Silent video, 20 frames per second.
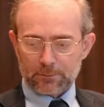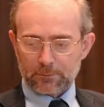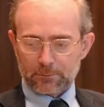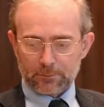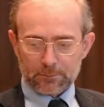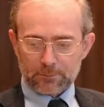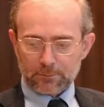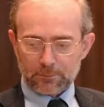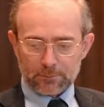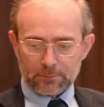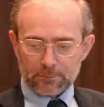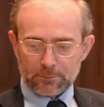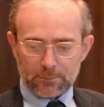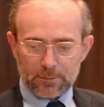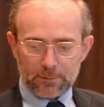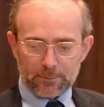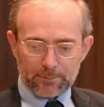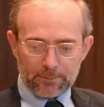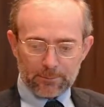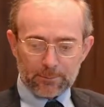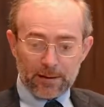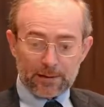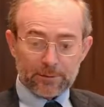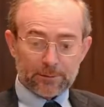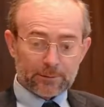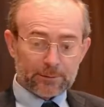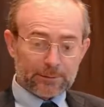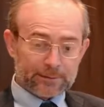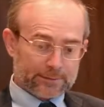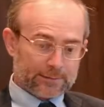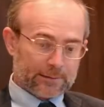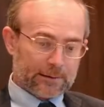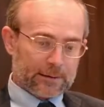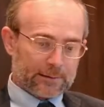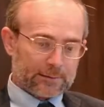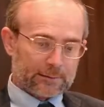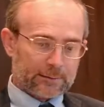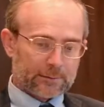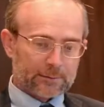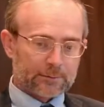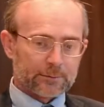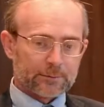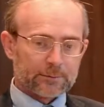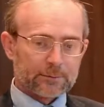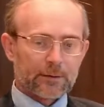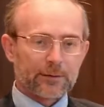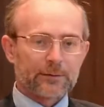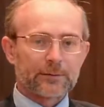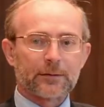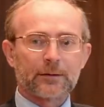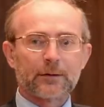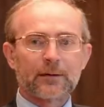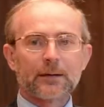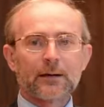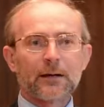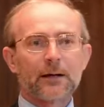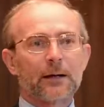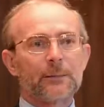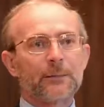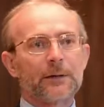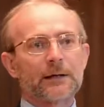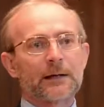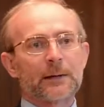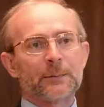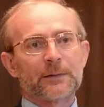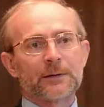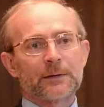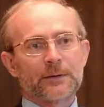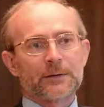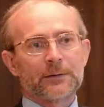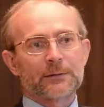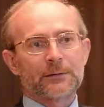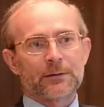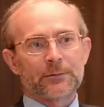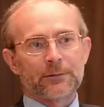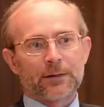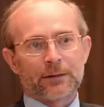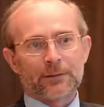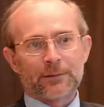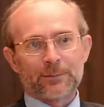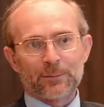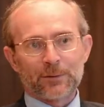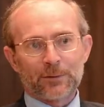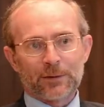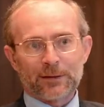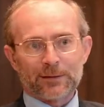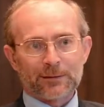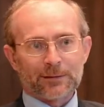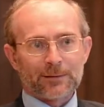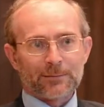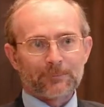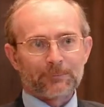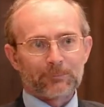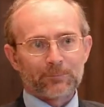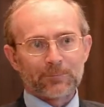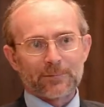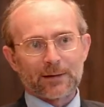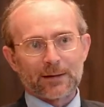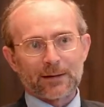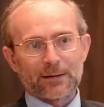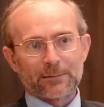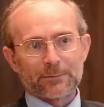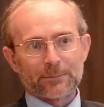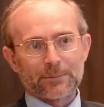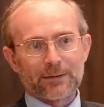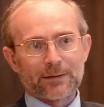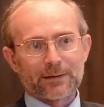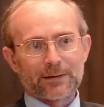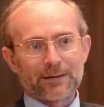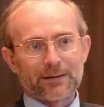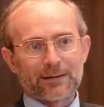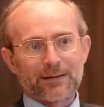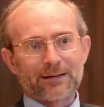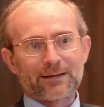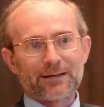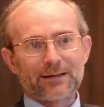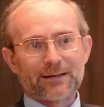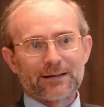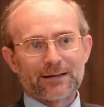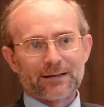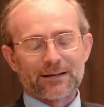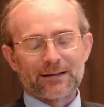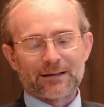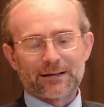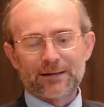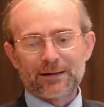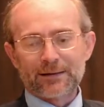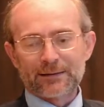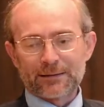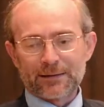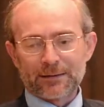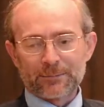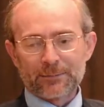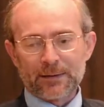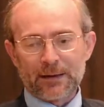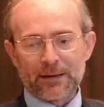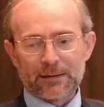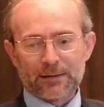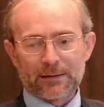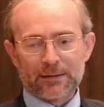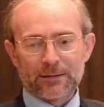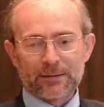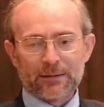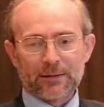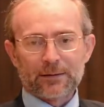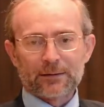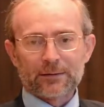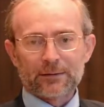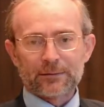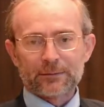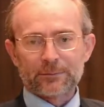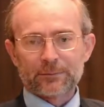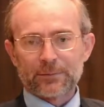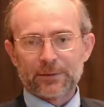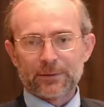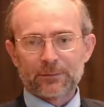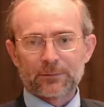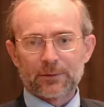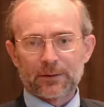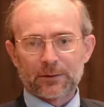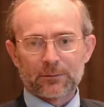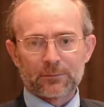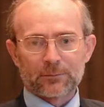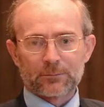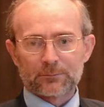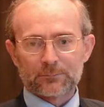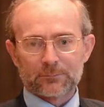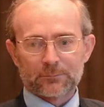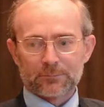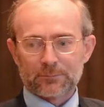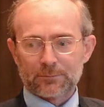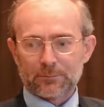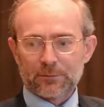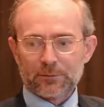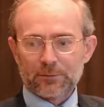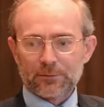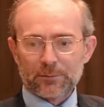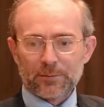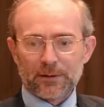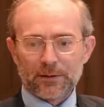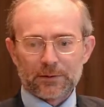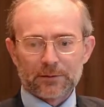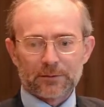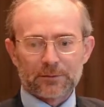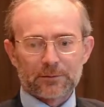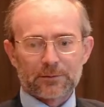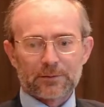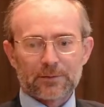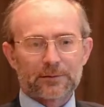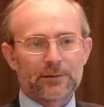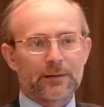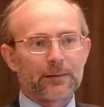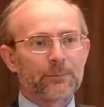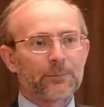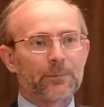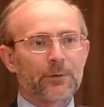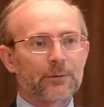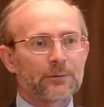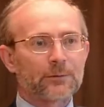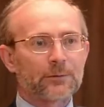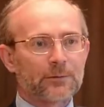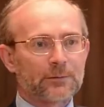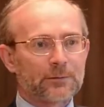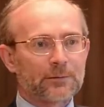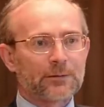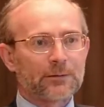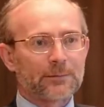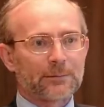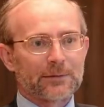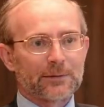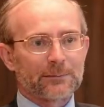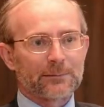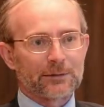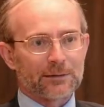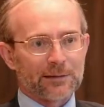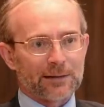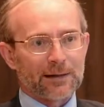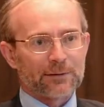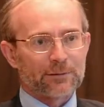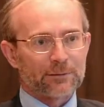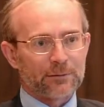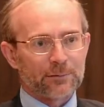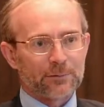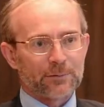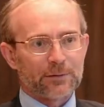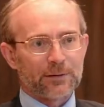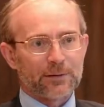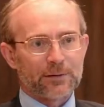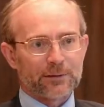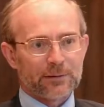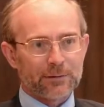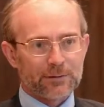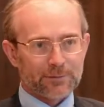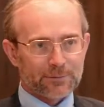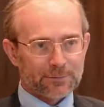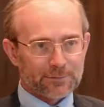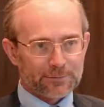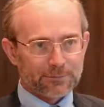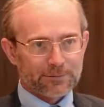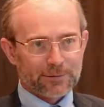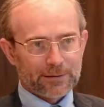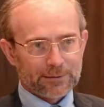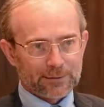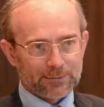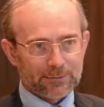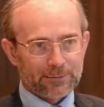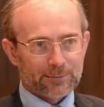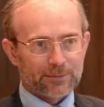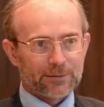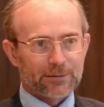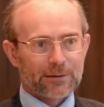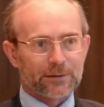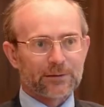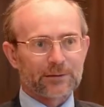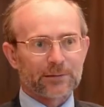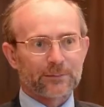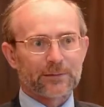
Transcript: in mezzo alla strada. Ecco. a me capita di trovare le monete, eh, perché eh, chi entra in macchina per una movimento del cappotto, cadono le monete. Io vedo le monete